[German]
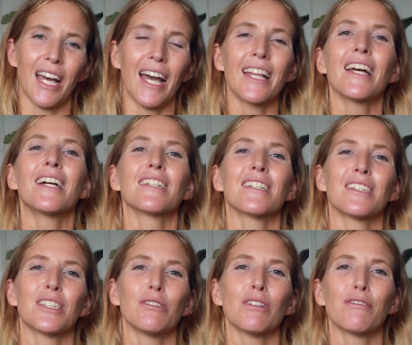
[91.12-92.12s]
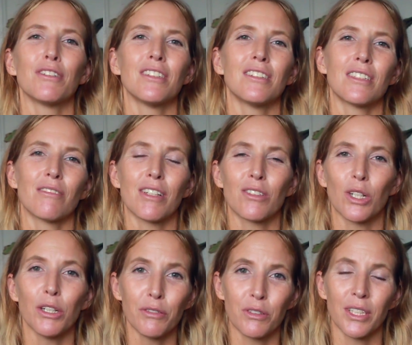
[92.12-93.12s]
eine Alternative für diese zwei
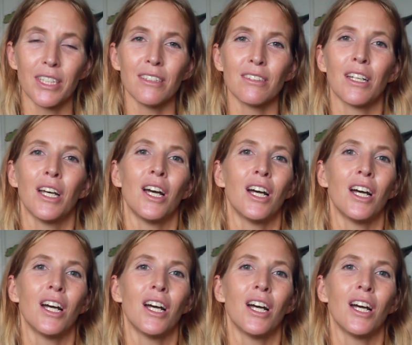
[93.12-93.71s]
Softdrinks